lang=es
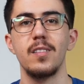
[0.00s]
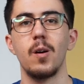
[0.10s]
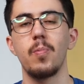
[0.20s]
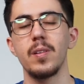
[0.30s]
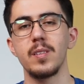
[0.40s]

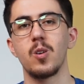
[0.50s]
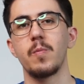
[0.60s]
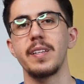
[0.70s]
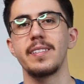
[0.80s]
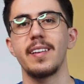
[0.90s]
No puedes
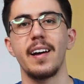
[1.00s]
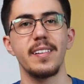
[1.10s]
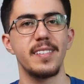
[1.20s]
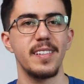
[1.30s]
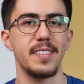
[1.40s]

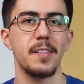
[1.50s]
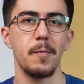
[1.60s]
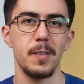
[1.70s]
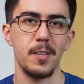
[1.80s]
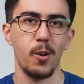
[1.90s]
comenzar sin
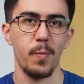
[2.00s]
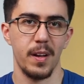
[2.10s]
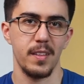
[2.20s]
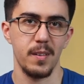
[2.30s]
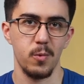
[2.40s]
establecer
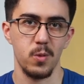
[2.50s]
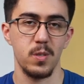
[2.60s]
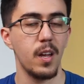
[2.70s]
objetivos,